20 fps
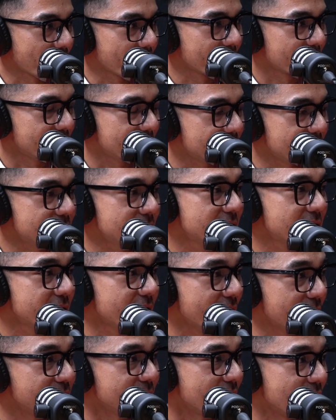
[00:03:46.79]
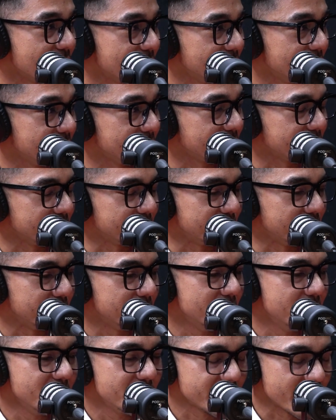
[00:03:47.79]
ke MK gitu.
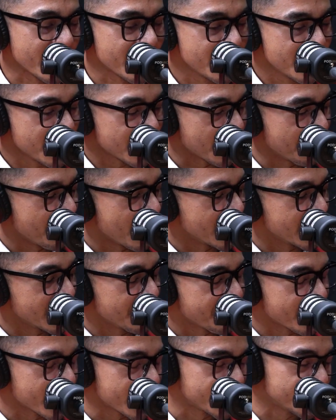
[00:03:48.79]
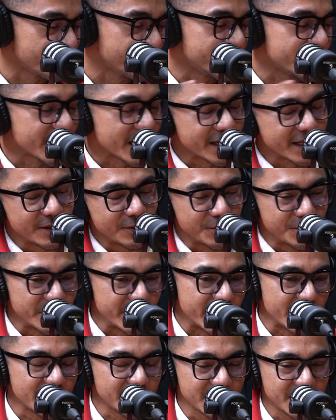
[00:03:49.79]
Nah, kembali kepada diskusi tadi dulu
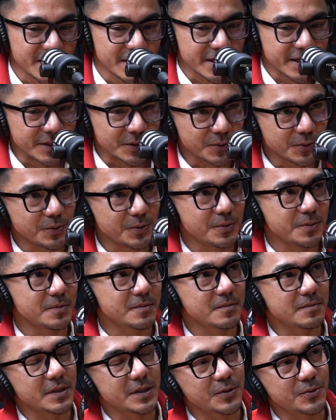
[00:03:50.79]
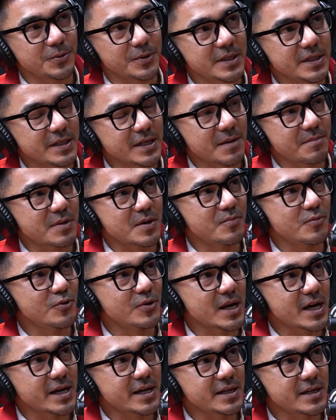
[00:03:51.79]
ya. Itu diskusinya
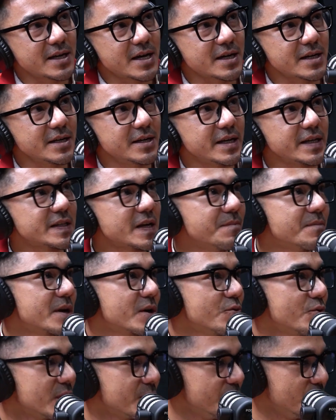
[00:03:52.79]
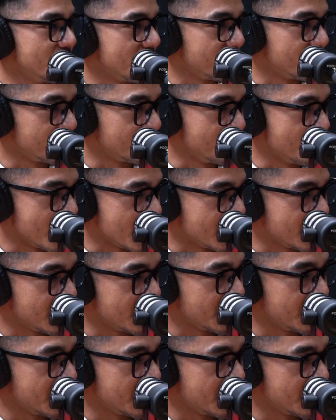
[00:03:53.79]
bermulai dari Desember 2022.